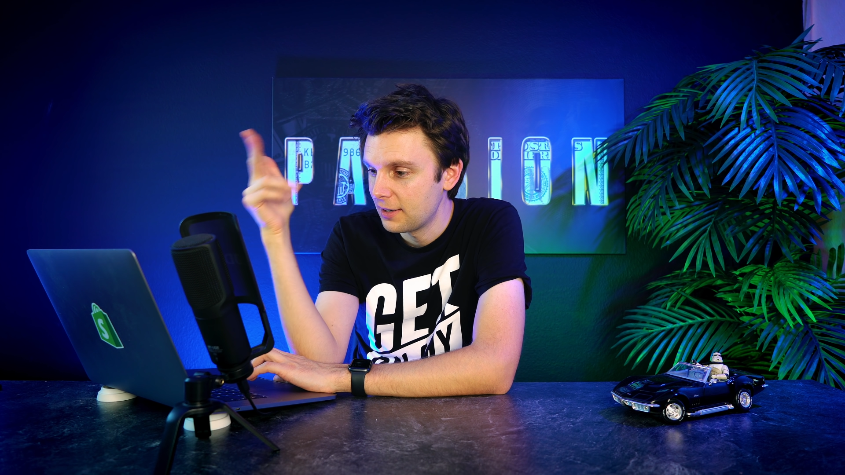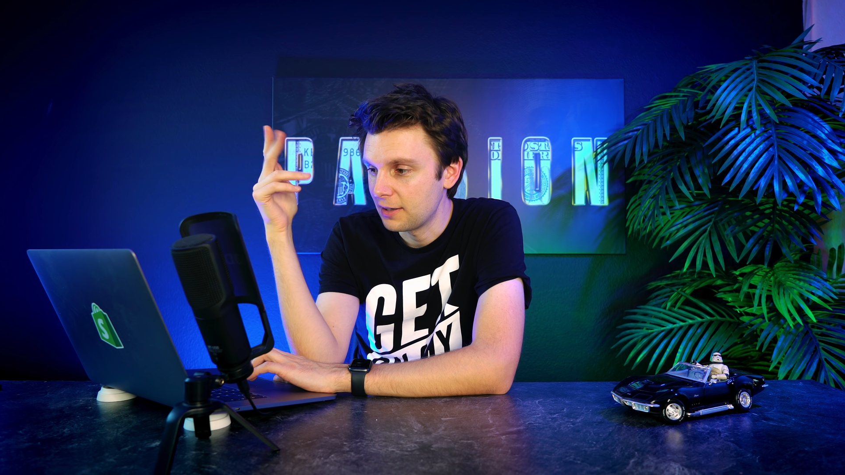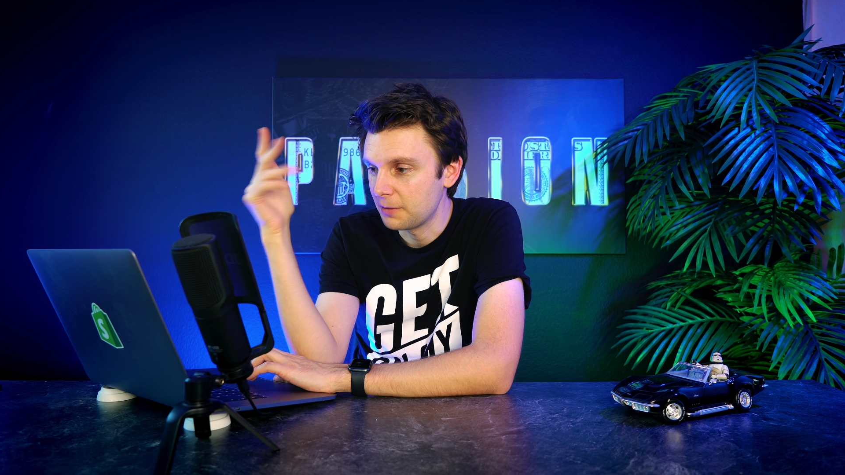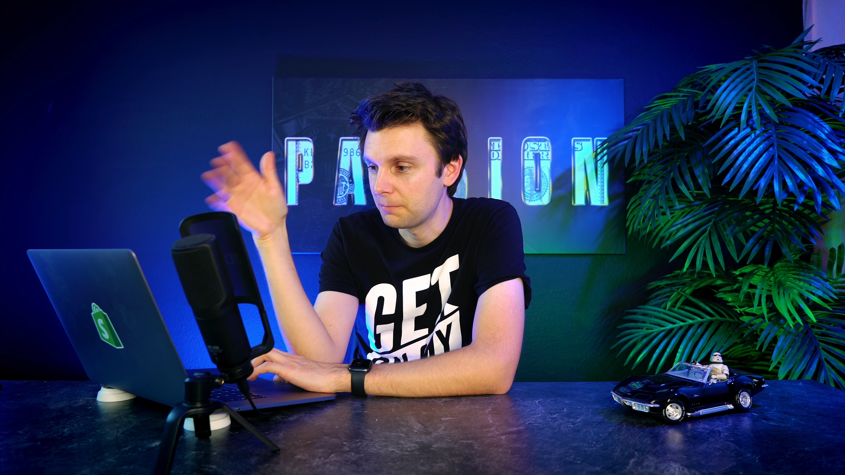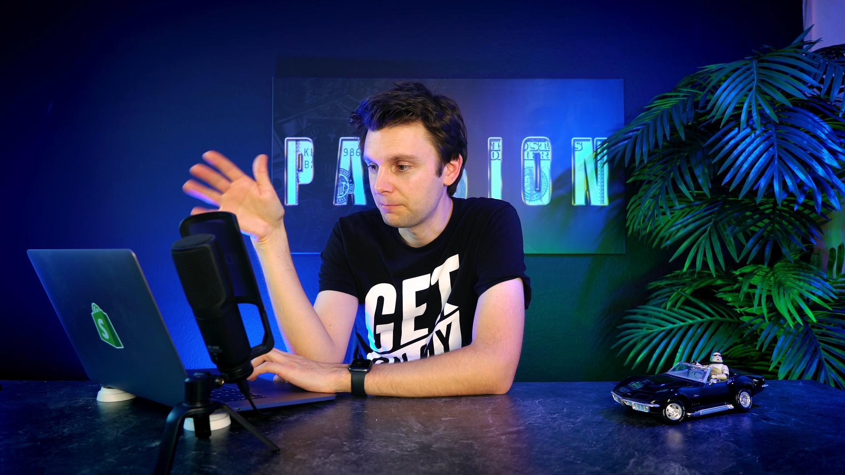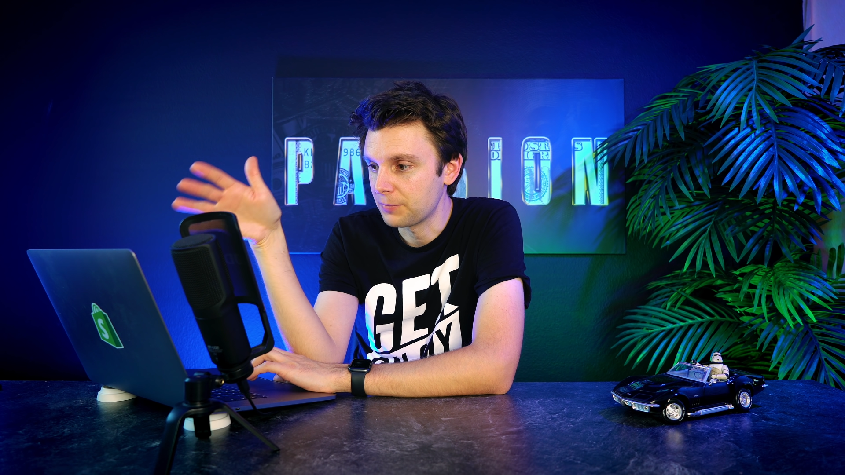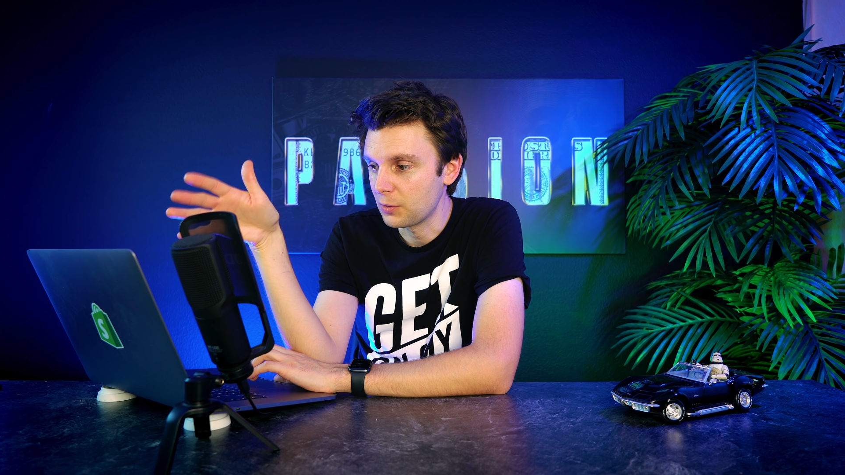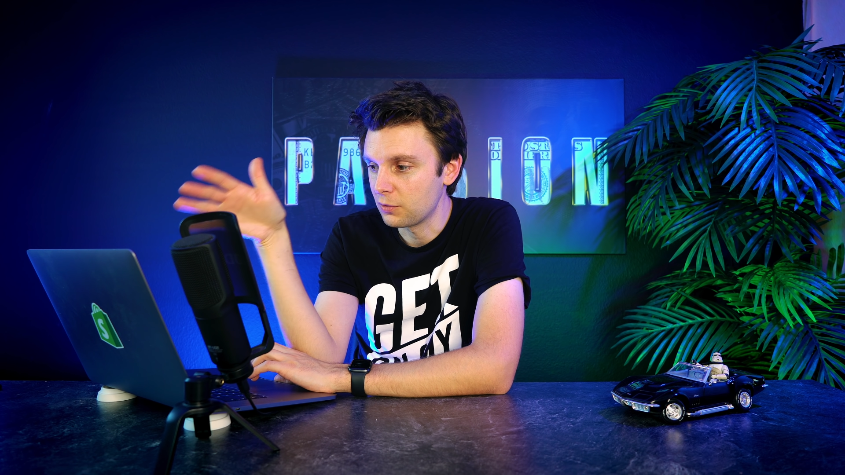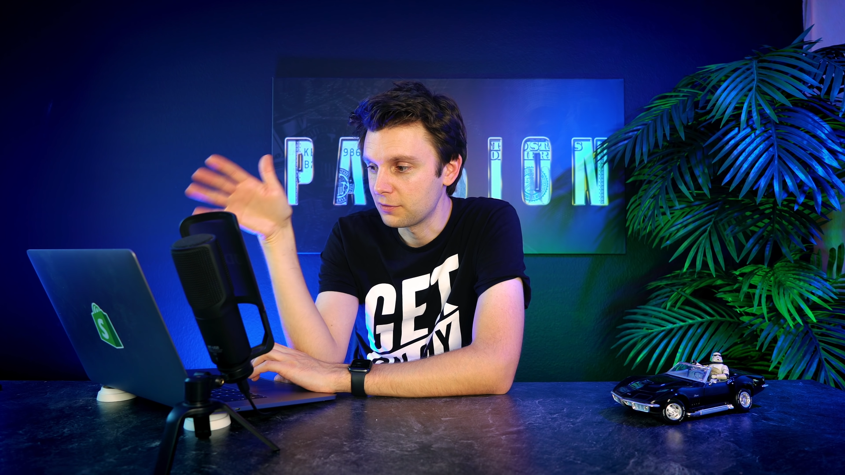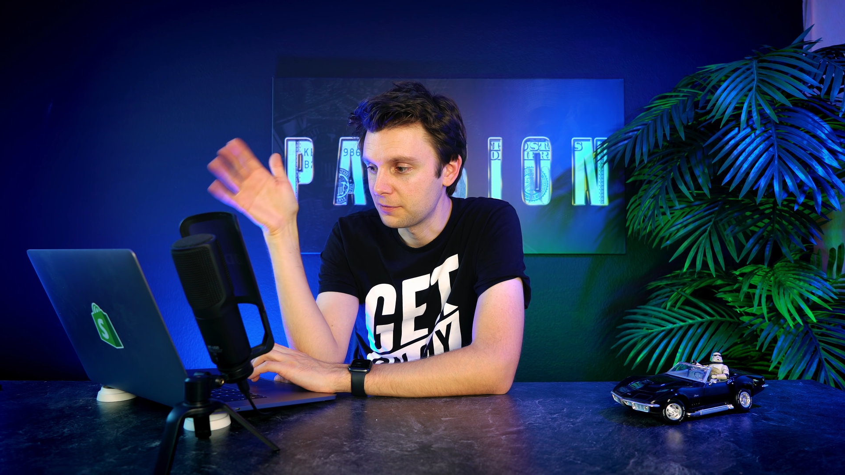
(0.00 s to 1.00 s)

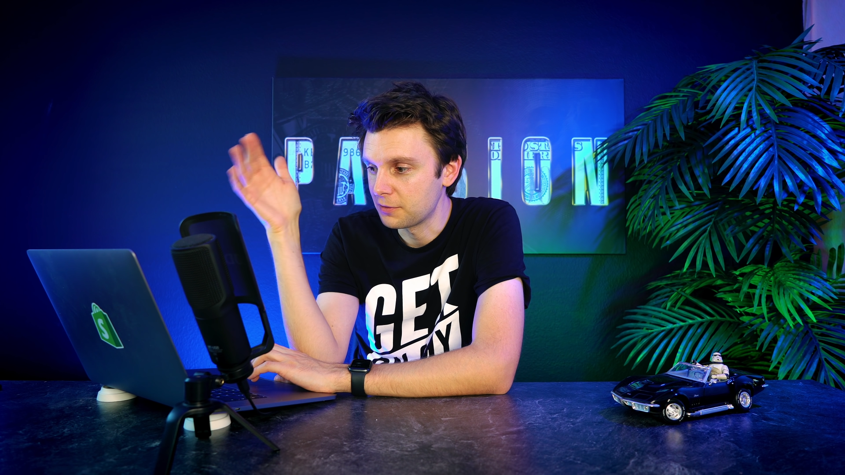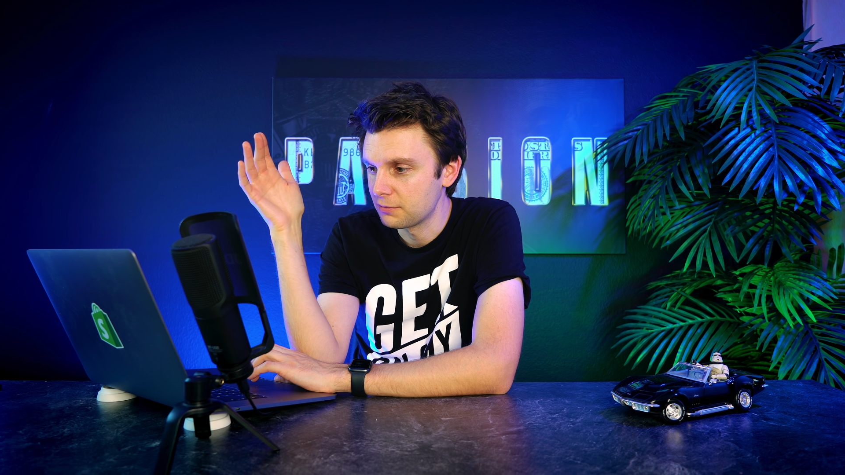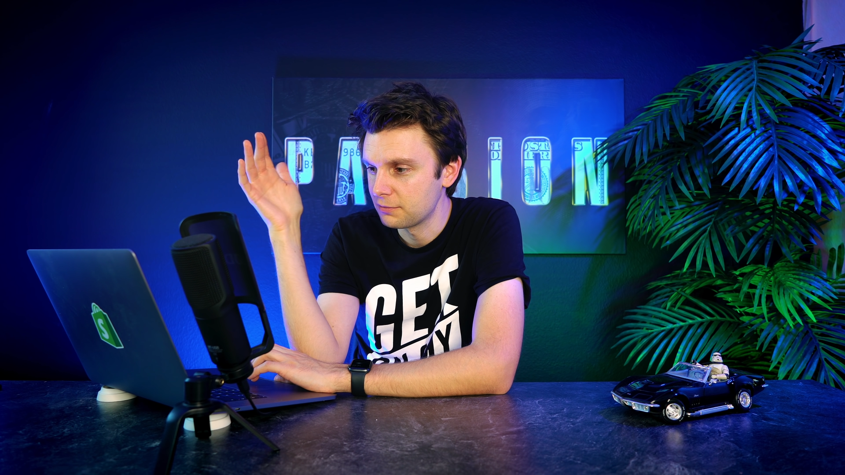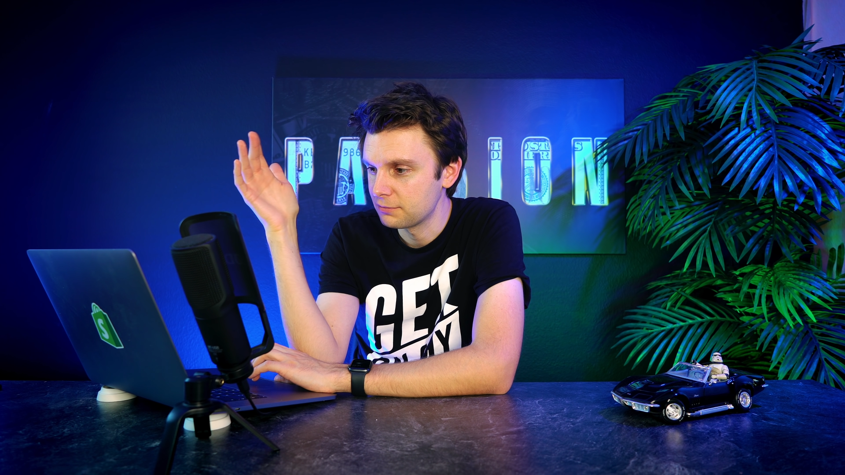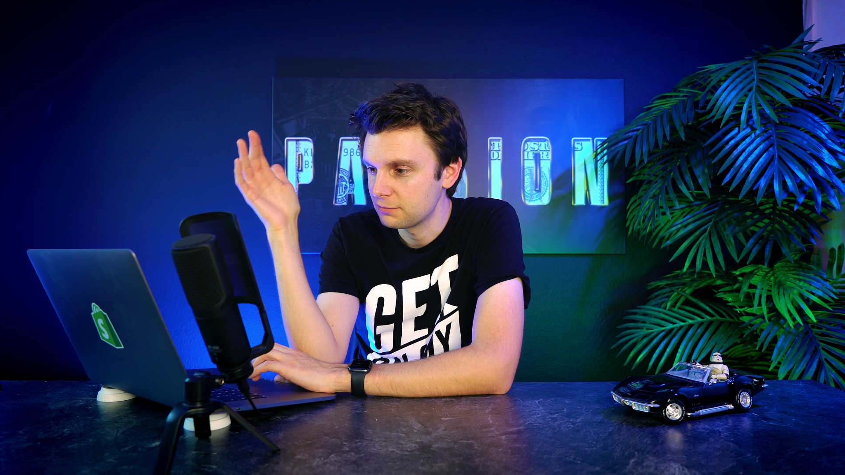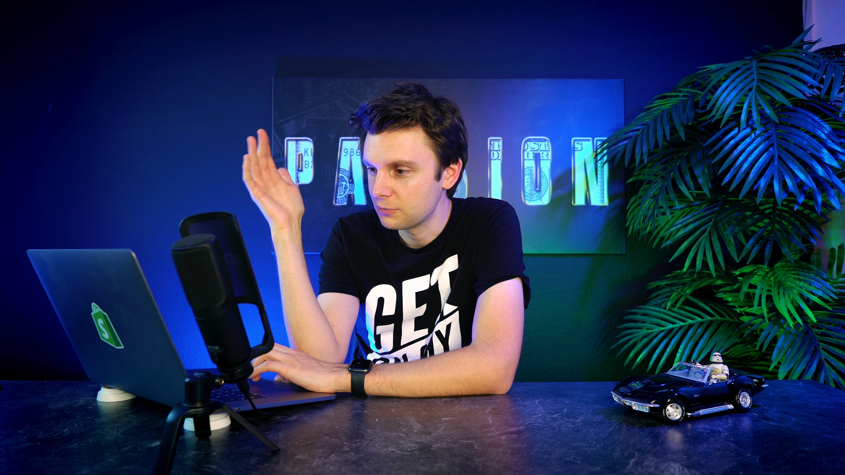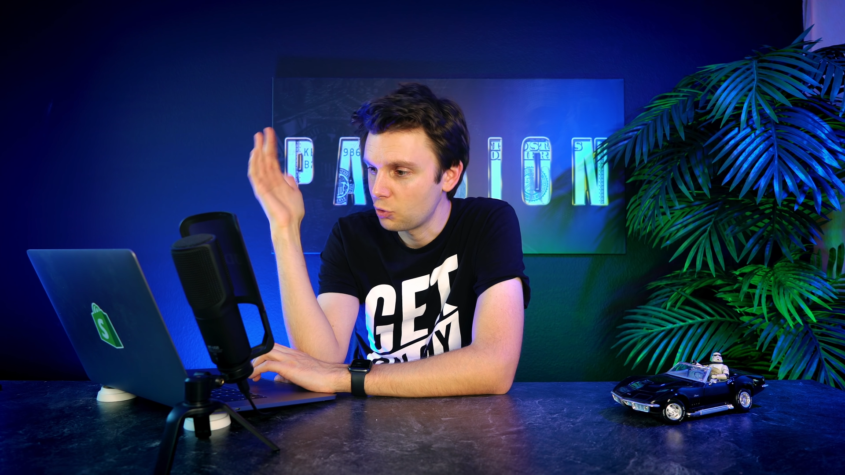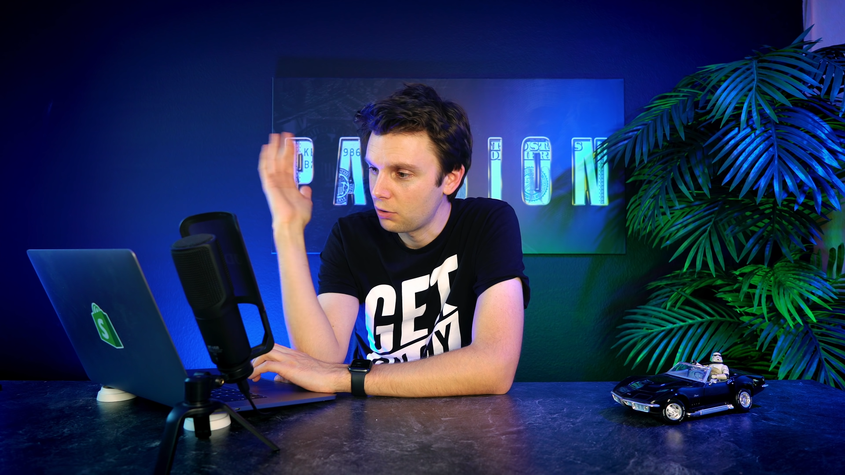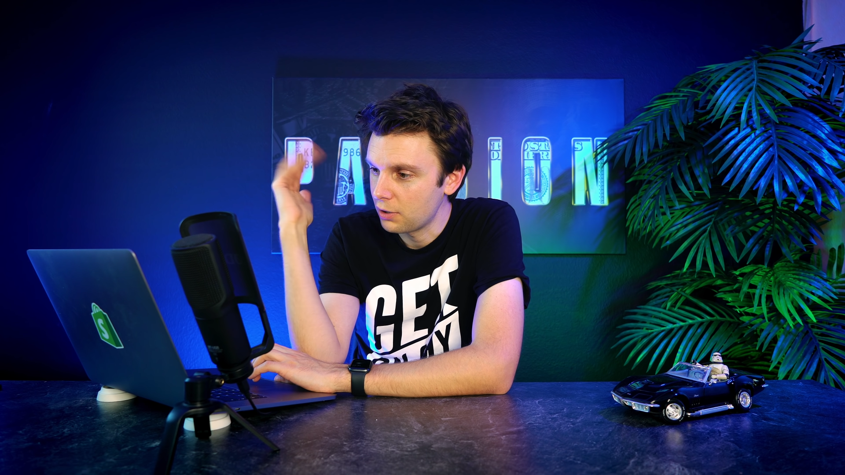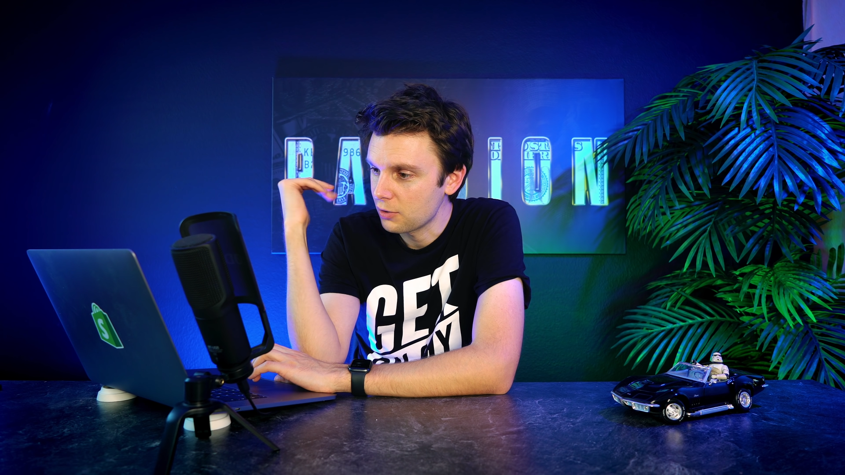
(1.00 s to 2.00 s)
Ähm, und ja,